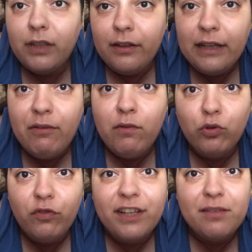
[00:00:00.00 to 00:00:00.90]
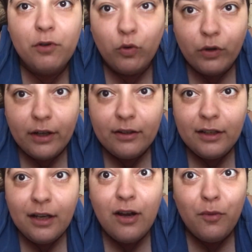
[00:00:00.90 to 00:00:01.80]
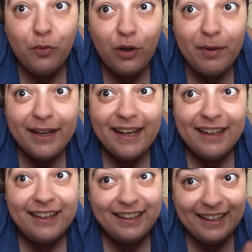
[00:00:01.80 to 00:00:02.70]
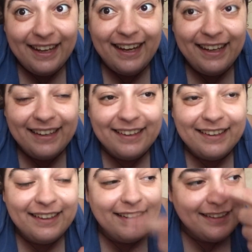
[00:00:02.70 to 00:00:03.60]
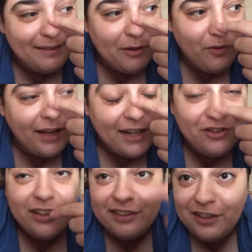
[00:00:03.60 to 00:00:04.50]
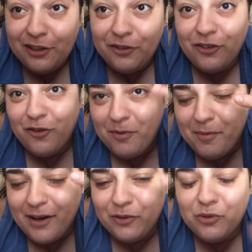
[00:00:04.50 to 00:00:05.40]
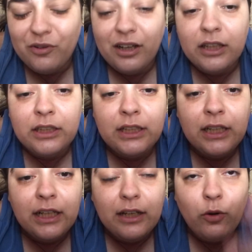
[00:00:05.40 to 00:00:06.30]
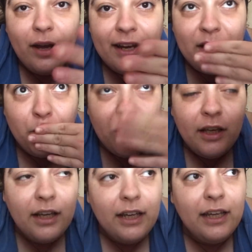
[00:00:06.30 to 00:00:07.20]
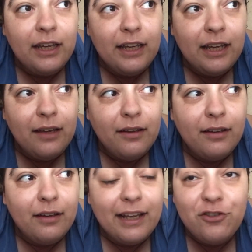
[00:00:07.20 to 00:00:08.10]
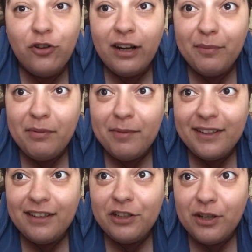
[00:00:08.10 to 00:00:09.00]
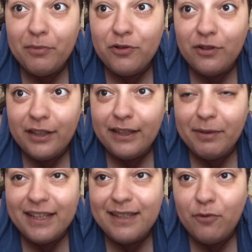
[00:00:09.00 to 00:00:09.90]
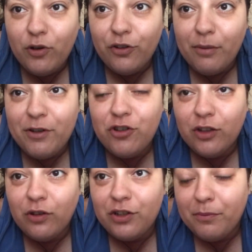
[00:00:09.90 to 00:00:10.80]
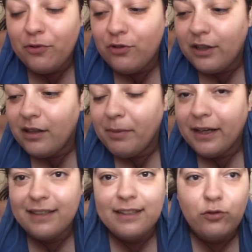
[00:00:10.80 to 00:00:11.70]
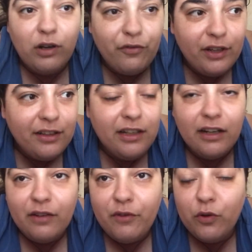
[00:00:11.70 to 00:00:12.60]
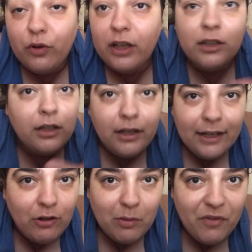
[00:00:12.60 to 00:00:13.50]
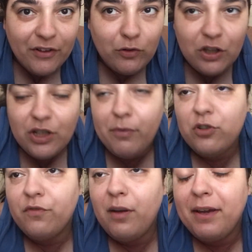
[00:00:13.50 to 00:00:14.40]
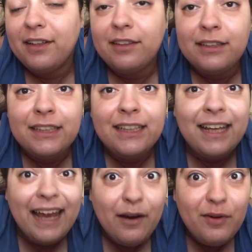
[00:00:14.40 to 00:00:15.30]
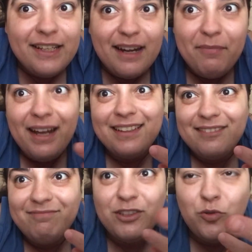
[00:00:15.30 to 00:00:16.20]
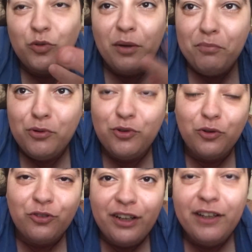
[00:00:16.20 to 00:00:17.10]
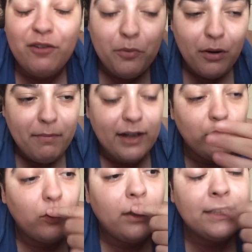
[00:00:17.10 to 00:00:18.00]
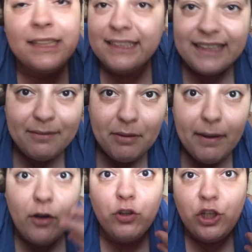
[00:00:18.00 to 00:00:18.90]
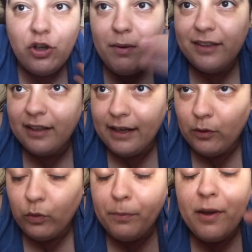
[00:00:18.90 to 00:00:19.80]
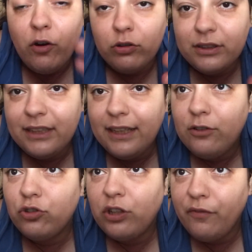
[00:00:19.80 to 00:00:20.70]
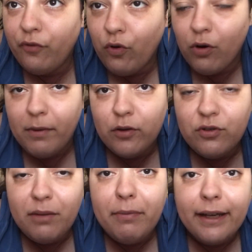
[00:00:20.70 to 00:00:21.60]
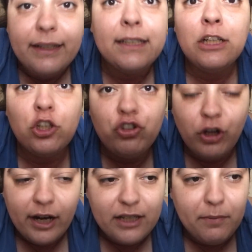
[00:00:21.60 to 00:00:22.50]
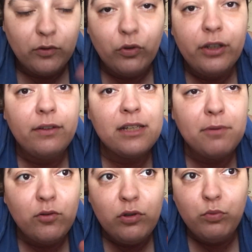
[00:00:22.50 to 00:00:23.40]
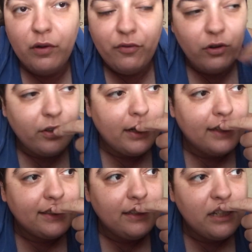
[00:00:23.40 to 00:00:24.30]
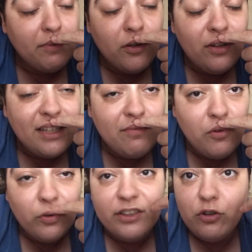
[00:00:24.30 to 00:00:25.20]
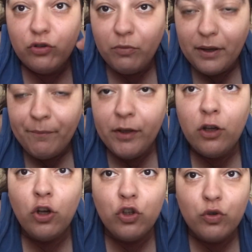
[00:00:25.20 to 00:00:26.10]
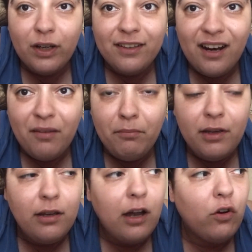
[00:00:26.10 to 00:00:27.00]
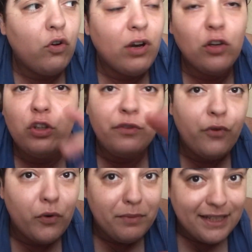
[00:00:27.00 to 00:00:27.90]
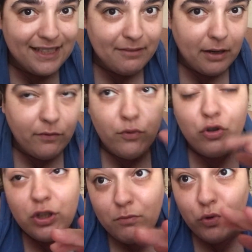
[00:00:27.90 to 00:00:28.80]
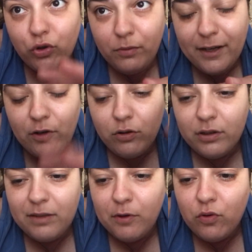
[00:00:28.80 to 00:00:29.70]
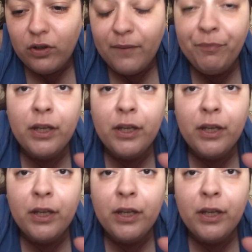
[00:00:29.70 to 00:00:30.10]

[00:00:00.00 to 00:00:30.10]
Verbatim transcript: gli avrei voluto vedere Simeone, pure perché e, e Simeone argentino come Maradona lo era e, e, gioca la prima partita di Champions League perché Simeone non ha mai giocato la Champions League perché è stato nella Fiorentina, nel Verona che non ha mai fatto la Champions ovviamente e quindi sarebbe la, il suo debutto contro il Liverpool a Maradona sarebbe bello, io metterei lui però se non sta in forma e non sta bene giocare a Spadori, la Spadori pure è forte ragazzi la Spadori e Simeone secondo me sono entrambi ancora non in formissima forse molto di meno Simeone